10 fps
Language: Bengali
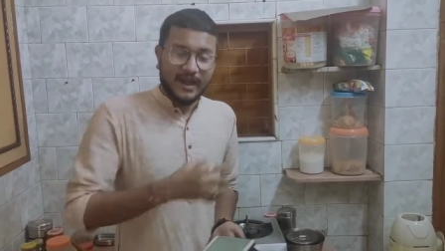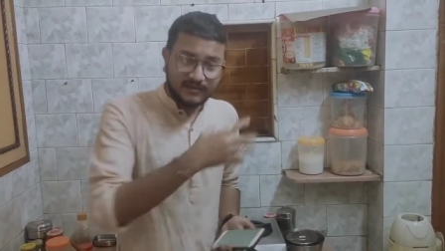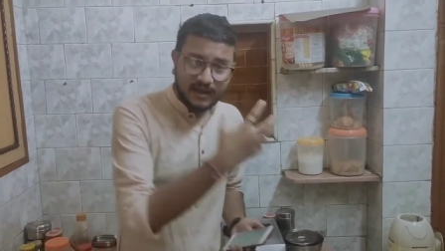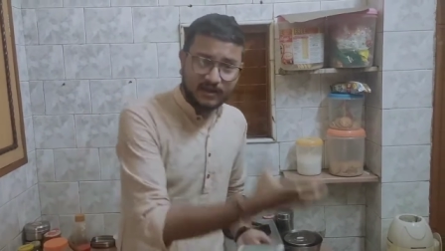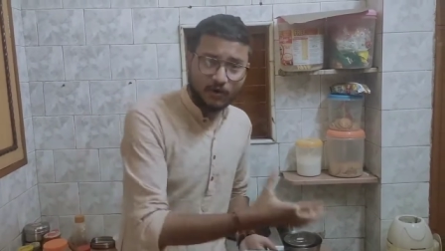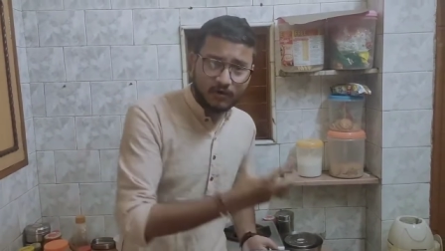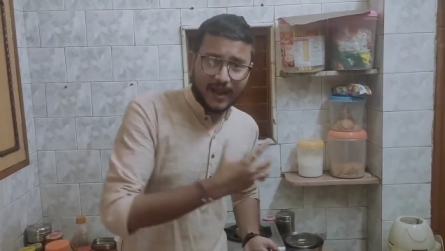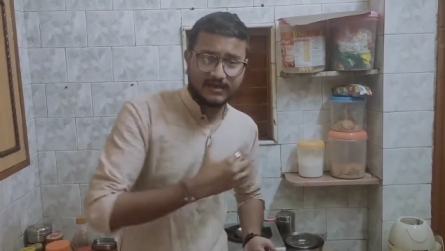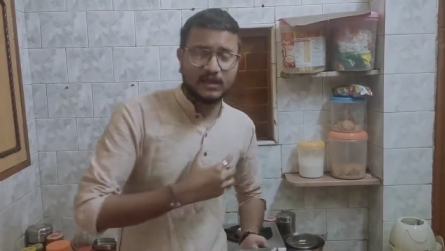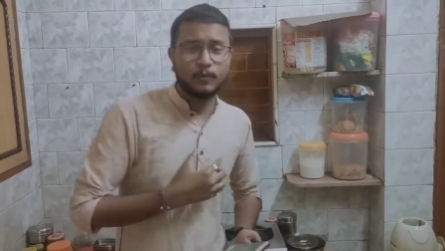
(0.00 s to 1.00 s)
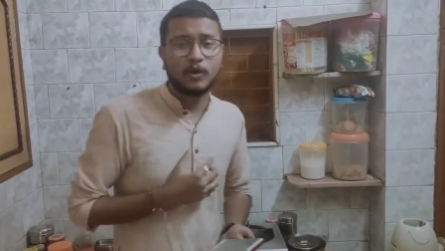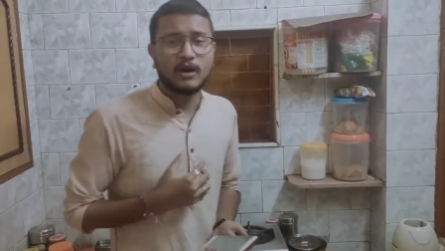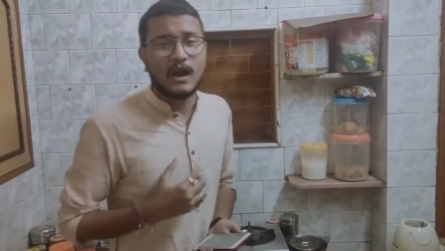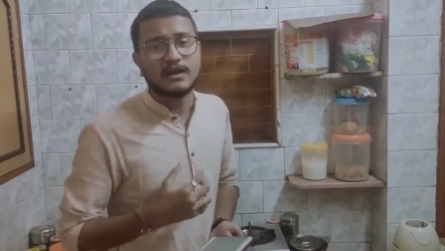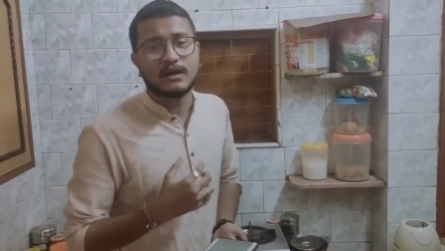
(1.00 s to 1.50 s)
এদিকে যখন গ্যাসের উপরে
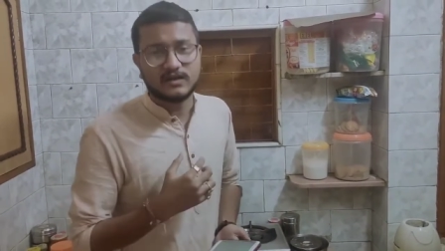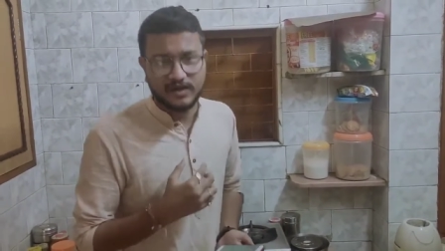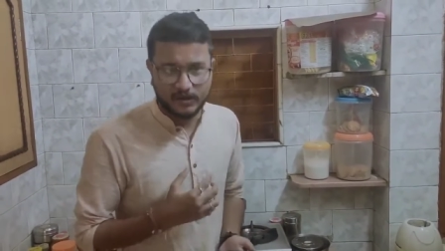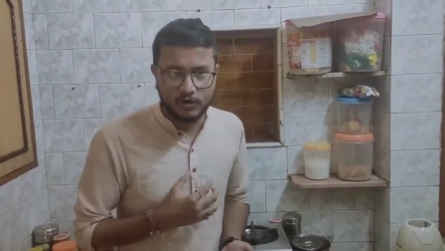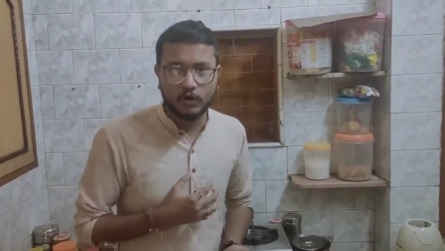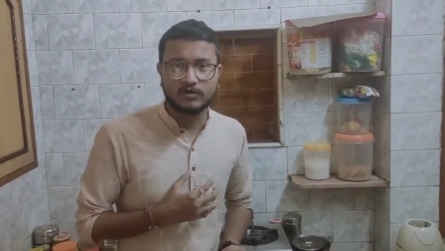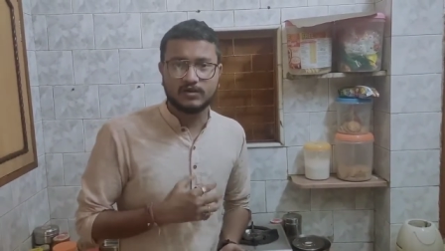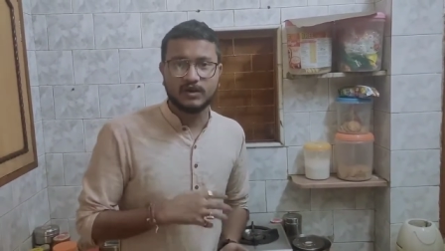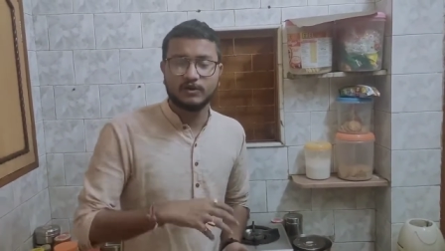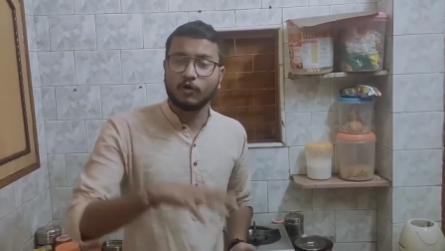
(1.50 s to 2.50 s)
রান্নাটা সেদ্ধ হচ্ছে